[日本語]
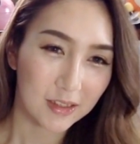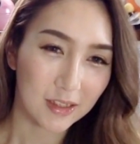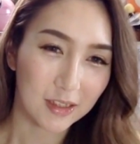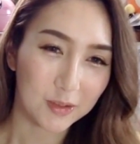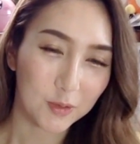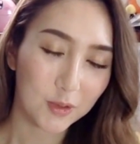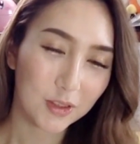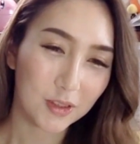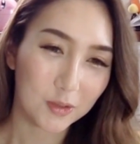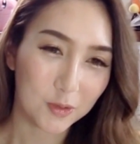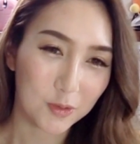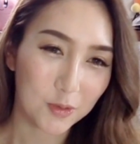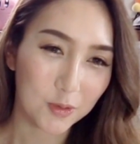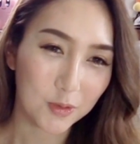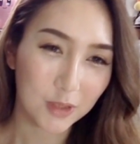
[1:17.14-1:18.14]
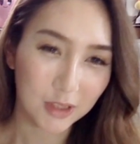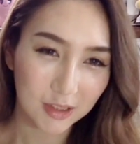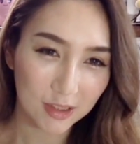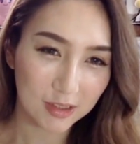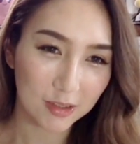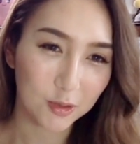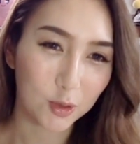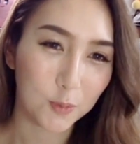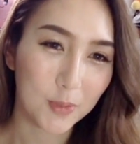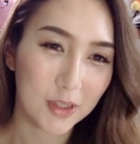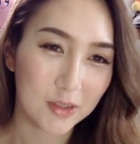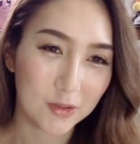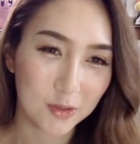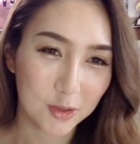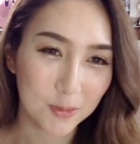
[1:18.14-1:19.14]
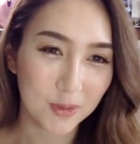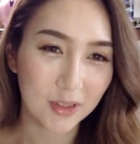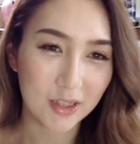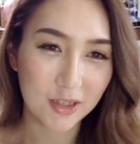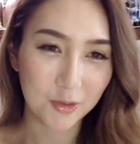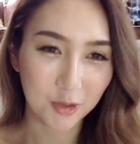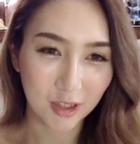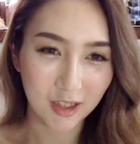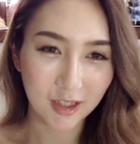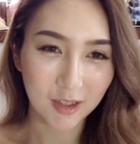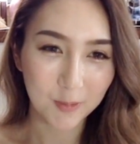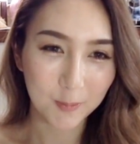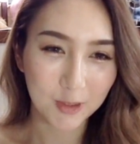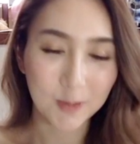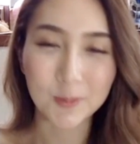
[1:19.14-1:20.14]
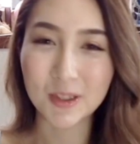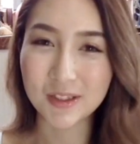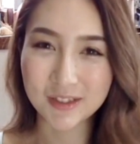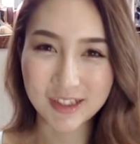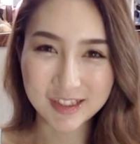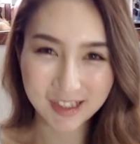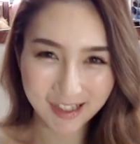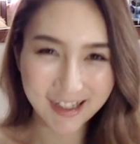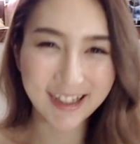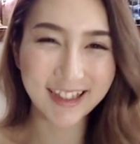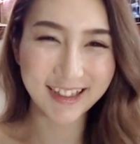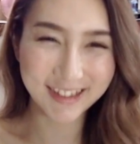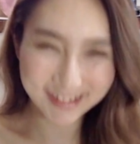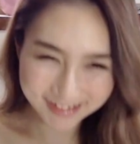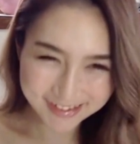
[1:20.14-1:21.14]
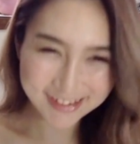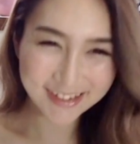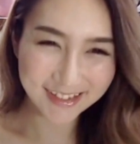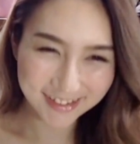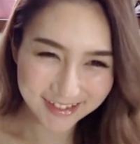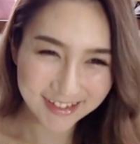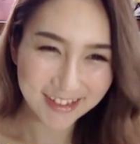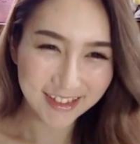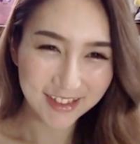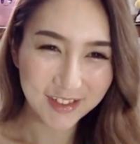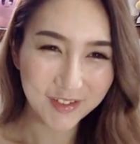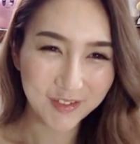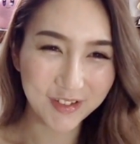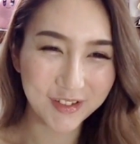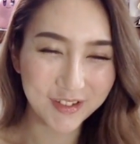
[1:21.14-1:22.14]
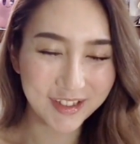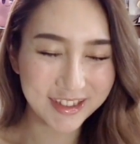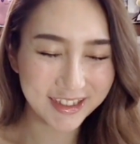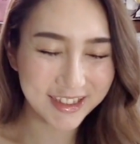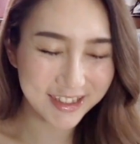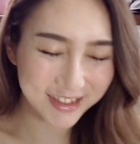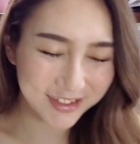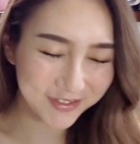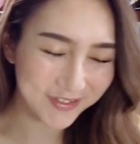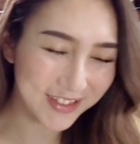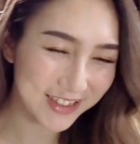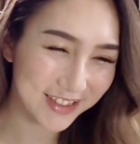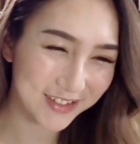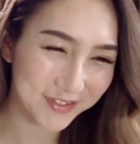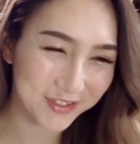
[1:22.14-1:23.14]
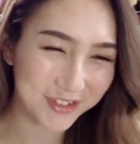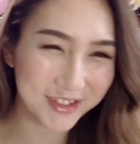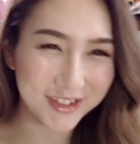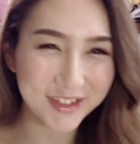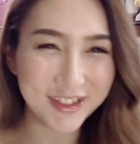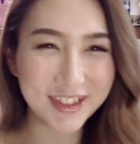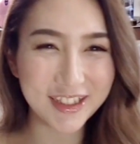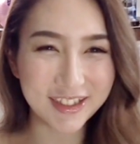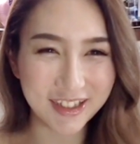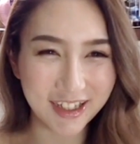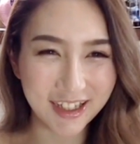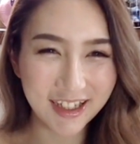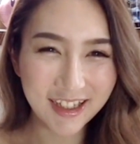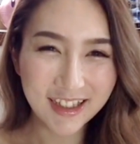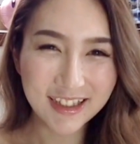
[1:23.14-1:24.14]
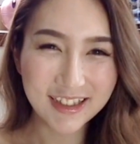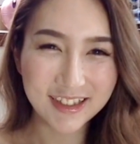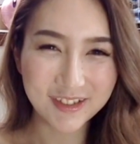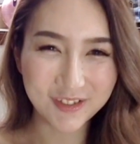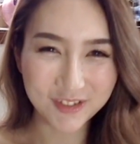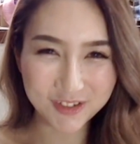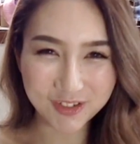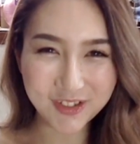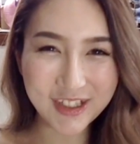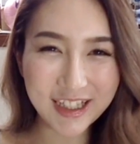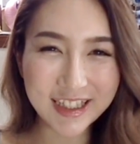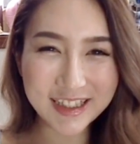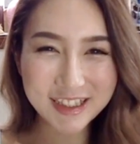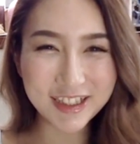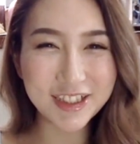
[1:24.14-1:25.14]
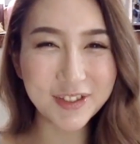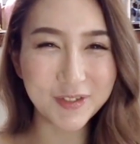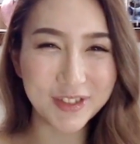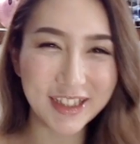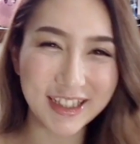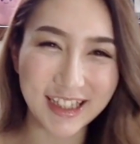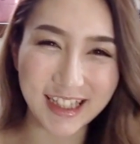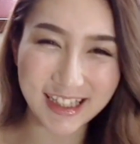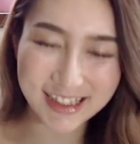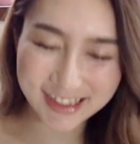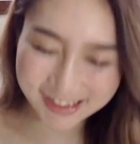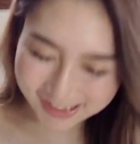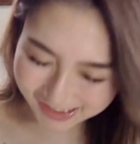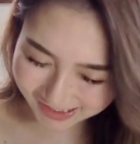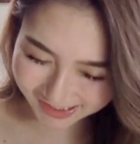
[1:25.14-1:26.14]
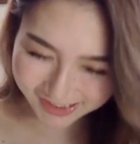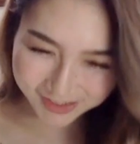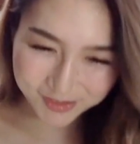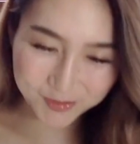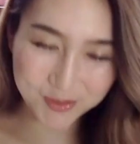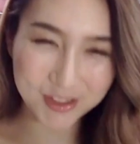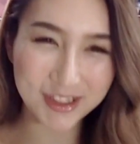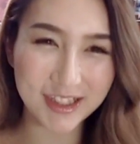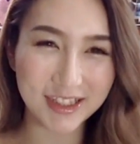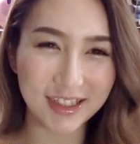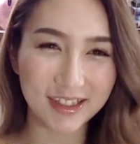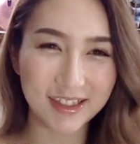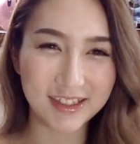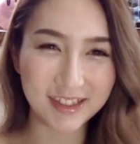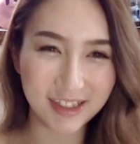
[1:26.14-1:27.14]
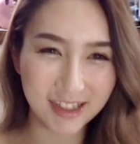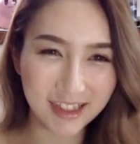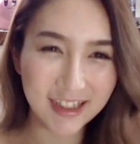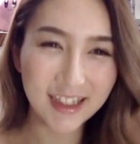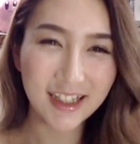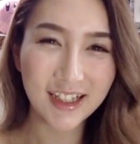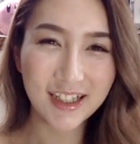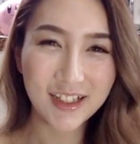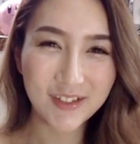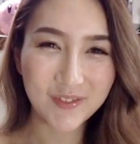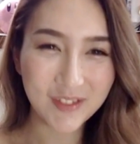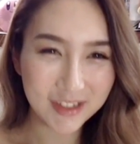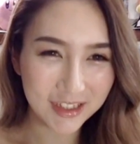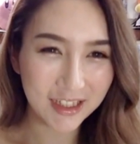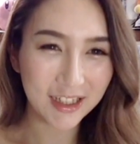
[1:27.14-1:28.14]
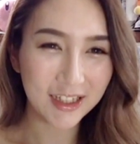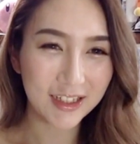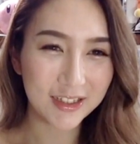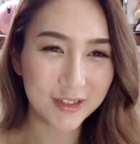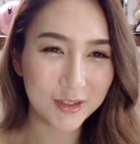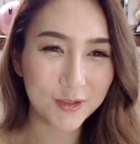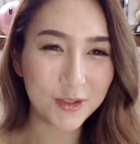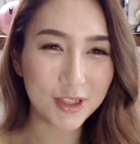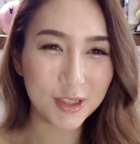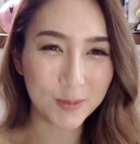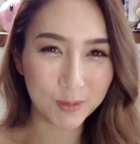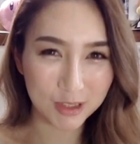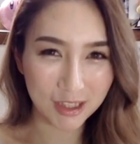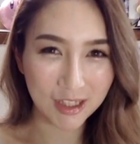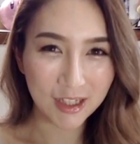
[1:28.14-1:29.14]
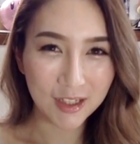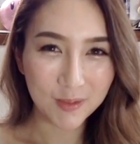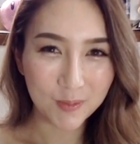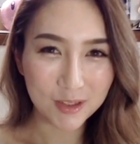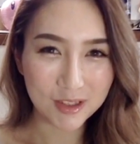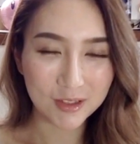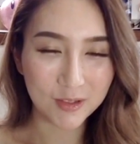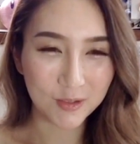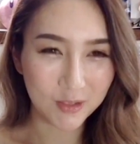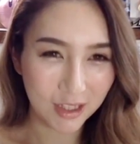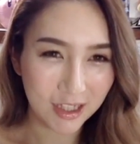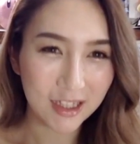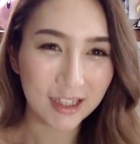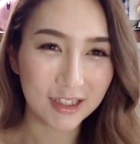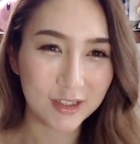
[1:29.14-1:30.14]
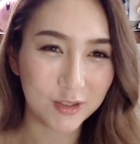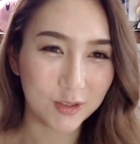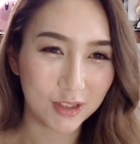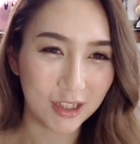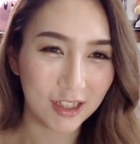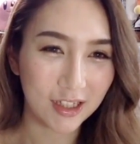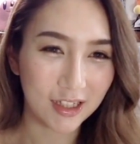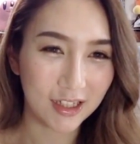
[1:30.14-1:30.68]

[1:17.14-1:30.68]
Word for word: や、とにかくこのねターさんのパズル素晴らしいので見てみてください。私のパズルもクソすぎて、この動画にするのもなんか恥ずかしいと思っちゃったんですが、まあね、少しでもね皆さんのねちょっとね、